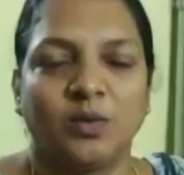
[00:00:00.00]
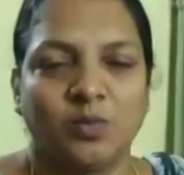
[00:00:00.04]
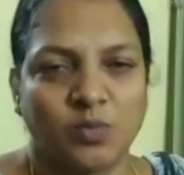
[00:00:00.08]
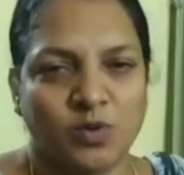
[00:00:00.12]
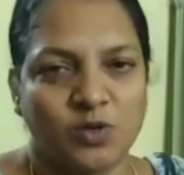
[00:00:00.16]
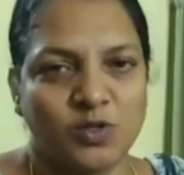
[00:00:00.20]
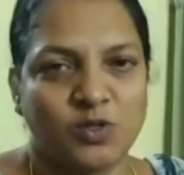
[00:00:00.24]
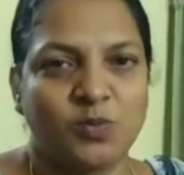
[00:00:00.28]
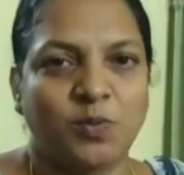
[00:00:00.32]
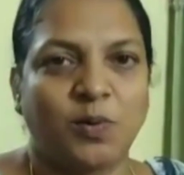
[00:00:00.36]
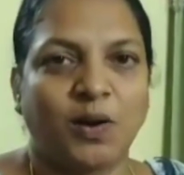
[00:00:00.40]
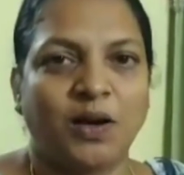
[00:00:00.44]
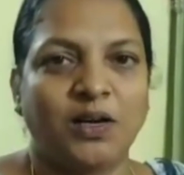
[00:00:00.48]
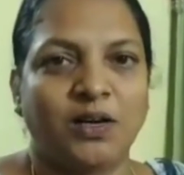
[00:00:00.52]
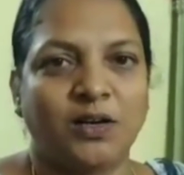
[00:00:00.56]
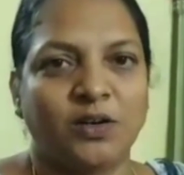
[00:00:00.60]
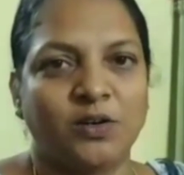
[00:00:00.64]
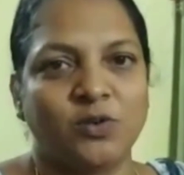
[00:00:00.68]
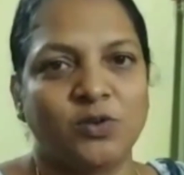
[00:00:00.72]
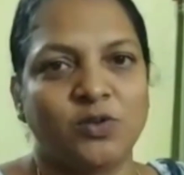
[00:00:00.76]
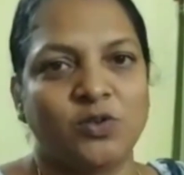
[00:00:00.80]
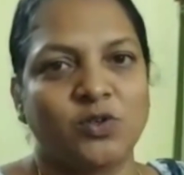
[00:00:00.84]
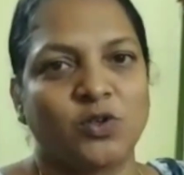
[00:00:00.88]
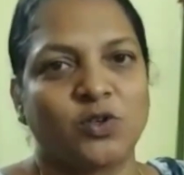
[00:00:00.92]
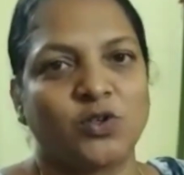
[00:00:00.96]
కర్నూలు
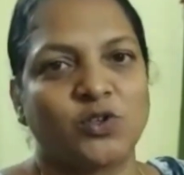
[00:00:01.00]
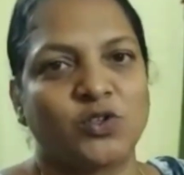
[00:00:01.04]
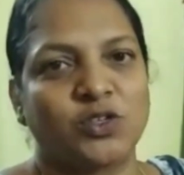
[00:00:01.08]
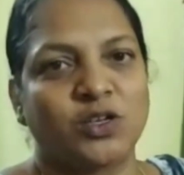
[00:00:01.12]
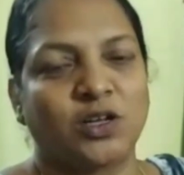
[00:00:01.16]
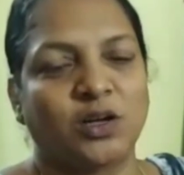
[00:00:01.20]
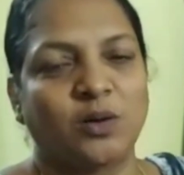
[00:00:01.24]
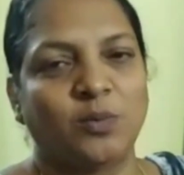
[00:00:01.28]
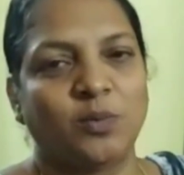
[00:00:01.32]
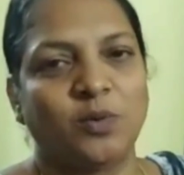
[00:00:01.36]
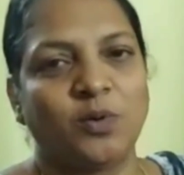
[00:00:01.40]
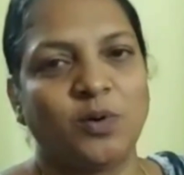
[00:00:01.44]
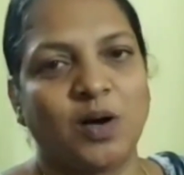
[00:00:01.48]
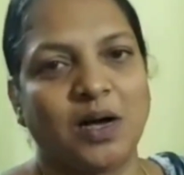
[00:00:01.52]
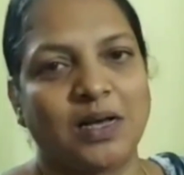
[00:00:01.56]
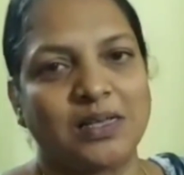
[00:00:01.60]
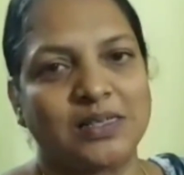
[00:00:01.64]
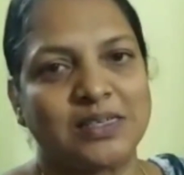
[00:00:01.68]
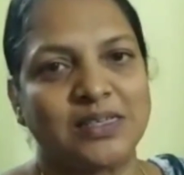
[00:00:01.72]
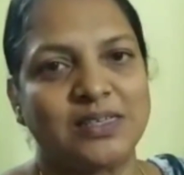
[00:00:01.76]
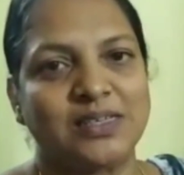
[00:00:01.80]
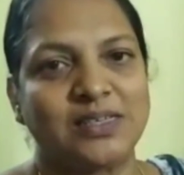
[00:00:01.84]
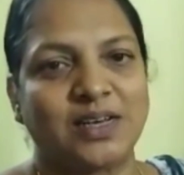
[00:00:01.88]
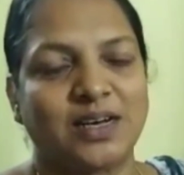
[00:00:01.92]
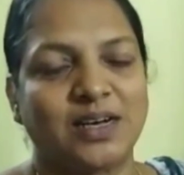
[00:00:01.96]
జిల్లా ఆదోని
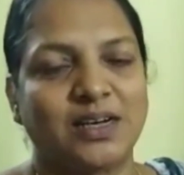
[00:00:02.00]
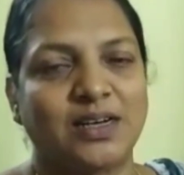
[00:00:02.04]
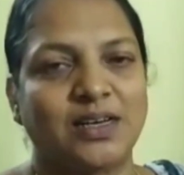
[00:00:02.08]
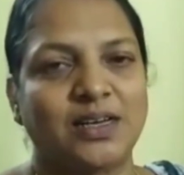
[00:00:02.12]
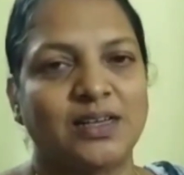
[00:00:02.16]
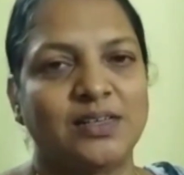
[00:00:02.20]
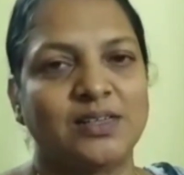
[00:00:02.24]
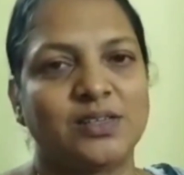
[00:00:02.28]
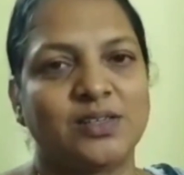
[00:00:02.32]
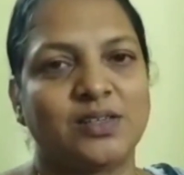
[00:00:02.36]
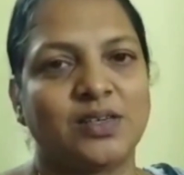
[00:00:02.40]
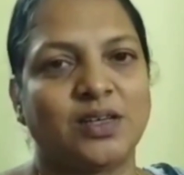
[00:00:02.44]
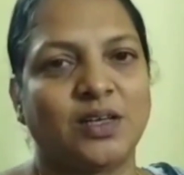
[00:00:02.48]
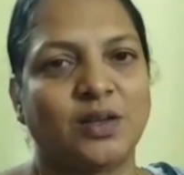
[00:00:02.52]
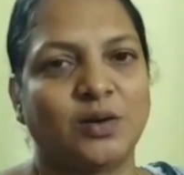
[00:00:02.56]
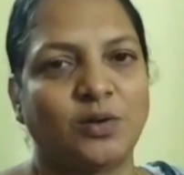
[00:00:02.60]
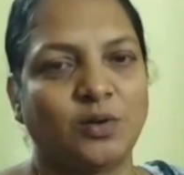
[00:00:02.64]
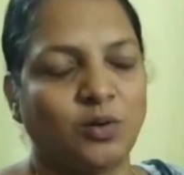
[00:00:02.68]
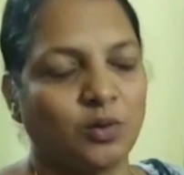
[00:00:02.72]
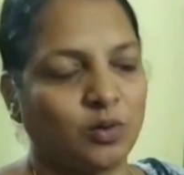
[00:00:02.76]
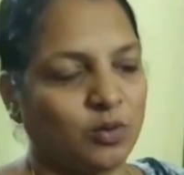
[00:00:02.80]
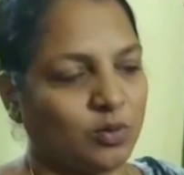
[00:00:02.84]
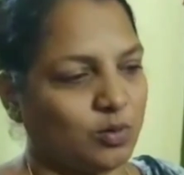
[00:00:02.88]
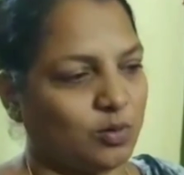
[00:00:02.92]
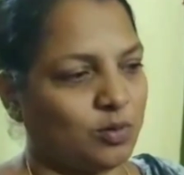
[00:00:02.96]
పట్టణంలోని అరుణ్
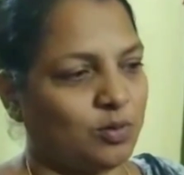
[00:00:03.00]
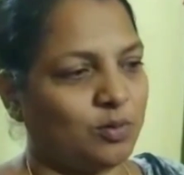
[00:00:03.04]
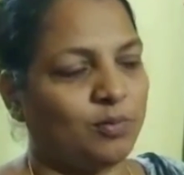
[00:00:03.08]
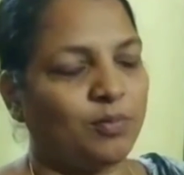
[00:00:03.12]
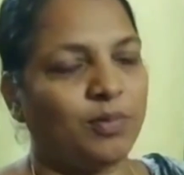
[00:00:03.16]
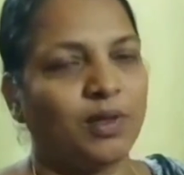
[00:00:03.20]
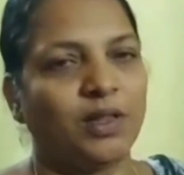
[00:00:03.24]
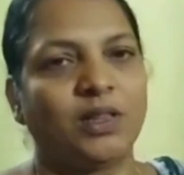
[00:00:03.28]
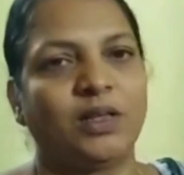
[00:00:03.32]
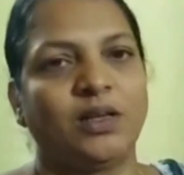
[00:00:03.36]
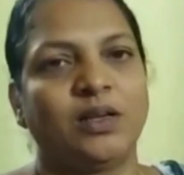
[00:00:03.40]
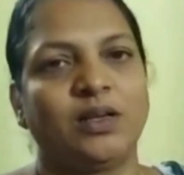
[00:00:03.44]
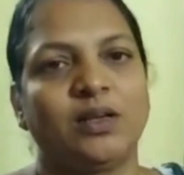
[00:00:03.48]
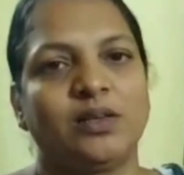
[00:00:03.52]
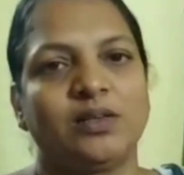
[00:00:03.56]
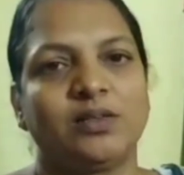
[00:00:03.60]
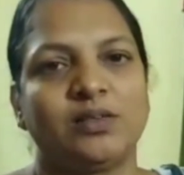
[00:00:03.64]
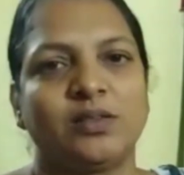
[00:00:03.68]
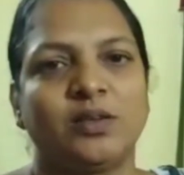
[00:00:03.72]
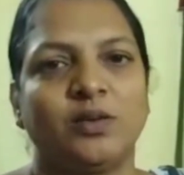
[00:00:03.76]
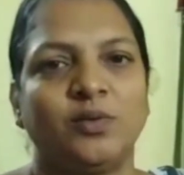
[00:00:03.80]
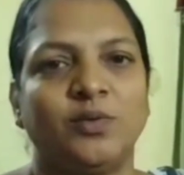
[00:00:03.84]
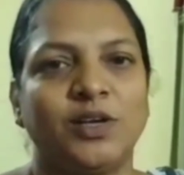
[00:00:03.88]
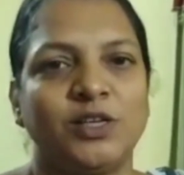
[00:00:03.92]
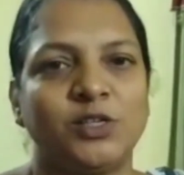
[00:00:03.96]
జ్యోతి కాలనీలో
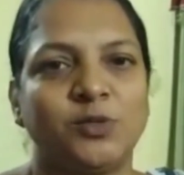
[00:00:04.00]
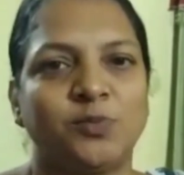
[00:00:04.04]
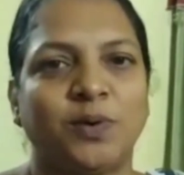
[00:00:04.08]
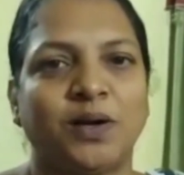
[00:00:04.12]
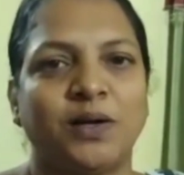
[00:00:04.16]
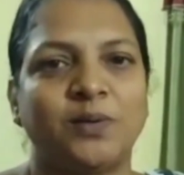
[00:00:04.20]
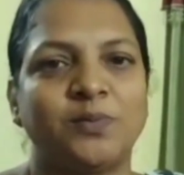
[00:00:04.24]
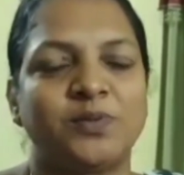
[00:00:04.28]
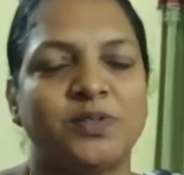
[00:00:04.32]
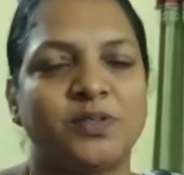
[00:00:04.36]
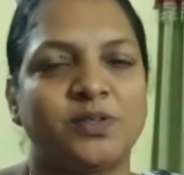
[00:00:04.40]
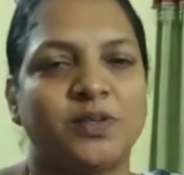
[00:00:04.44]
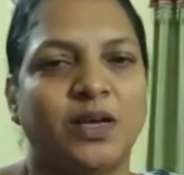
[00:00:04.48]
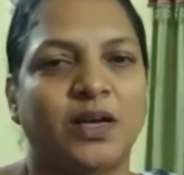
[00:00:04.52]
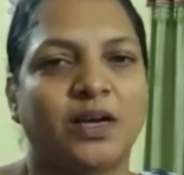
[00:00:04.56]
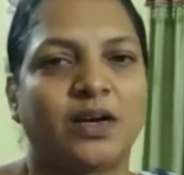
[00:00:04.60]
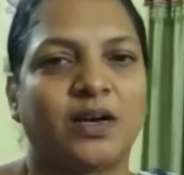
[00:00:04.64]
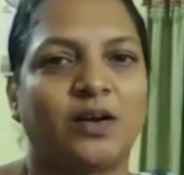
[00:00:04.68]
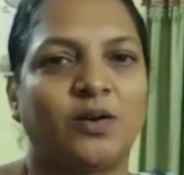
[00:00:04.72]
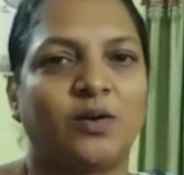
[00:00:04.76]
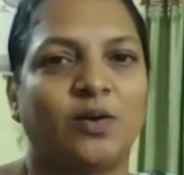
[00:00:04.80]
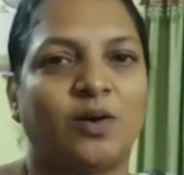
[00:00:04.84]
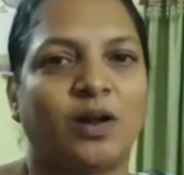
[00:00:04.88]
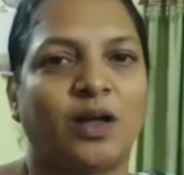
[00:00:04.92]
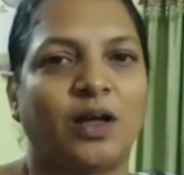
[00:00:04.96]
వినూత్న రీతిలో
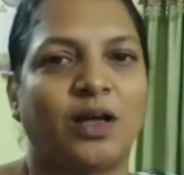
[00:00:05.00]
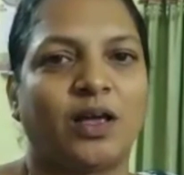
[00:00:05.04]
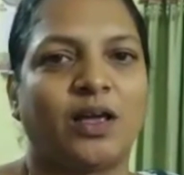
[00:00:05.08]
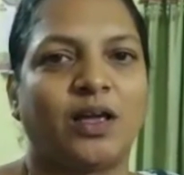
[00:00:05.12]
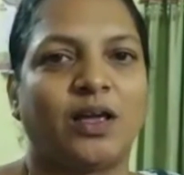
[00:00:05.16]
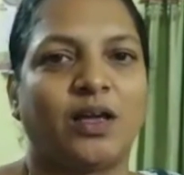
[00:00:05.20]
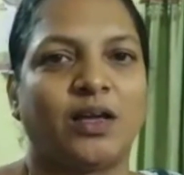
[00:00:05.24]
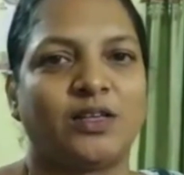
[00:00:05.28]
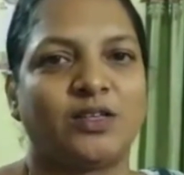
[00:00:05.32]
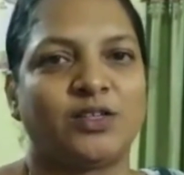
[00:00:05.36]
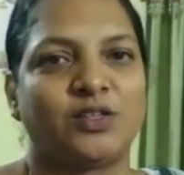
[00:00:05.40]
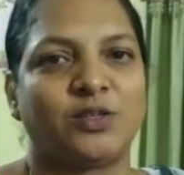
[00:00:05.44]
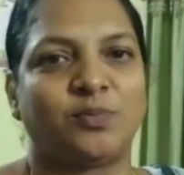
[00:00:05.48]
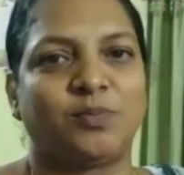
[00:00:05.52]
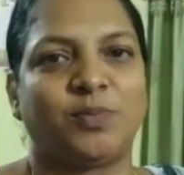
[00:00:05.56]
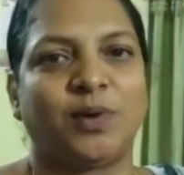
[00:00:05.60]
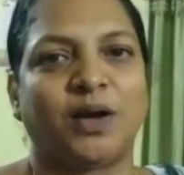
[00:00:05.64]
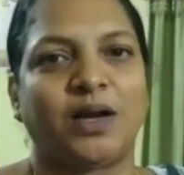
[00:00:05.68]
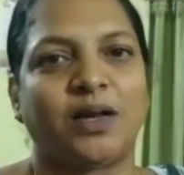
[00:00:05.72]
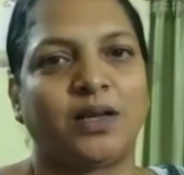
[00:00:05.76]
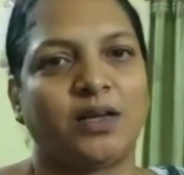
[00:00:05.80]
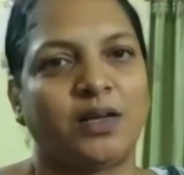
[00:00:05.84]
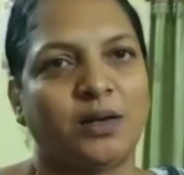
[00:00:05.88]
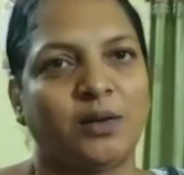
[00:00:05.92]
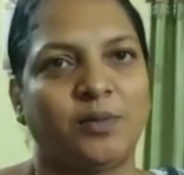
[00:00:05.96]
దొంగతనం జరిగింది స్వచ్ఛ
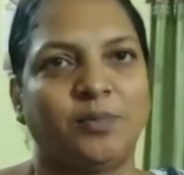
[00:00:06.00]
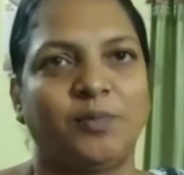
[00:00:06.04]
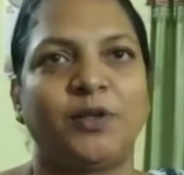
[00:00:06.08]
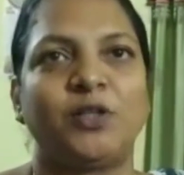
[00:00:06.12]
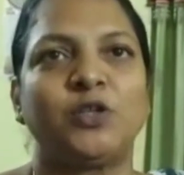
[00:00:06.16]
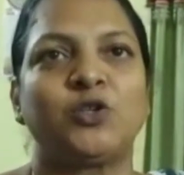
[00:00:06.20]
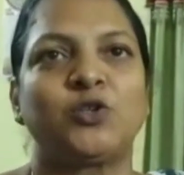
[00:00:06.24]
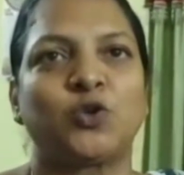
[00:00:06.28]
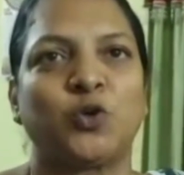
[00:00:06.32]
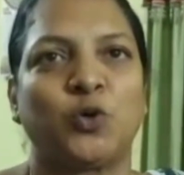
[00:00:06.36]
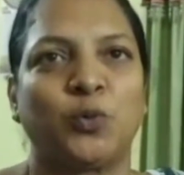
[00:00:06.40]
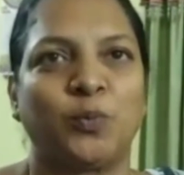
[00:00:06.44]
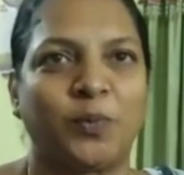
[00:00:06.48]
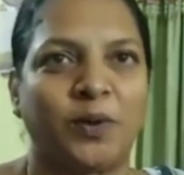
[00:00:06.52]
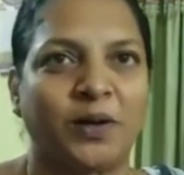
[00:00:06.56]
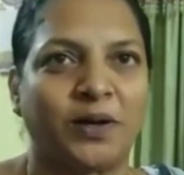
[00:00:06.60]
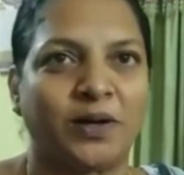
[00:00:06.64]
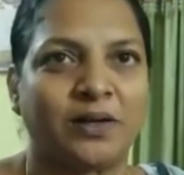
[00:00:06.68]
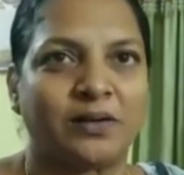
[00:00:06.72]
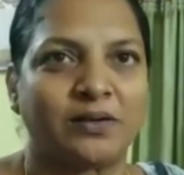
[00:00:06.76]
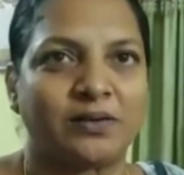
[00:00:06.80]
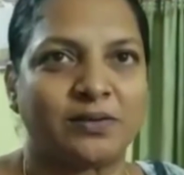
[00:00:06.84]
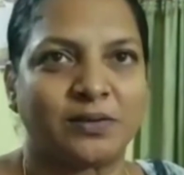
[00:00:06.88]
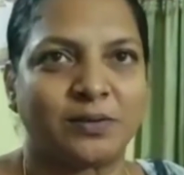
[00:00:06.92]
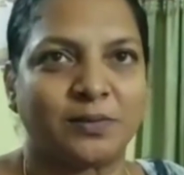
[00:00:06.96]
భారత్ పేరుతో
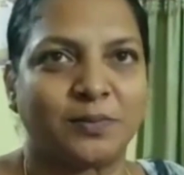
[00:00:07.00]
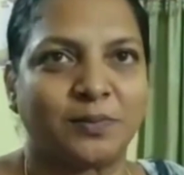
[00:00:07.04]
ముగ్గురు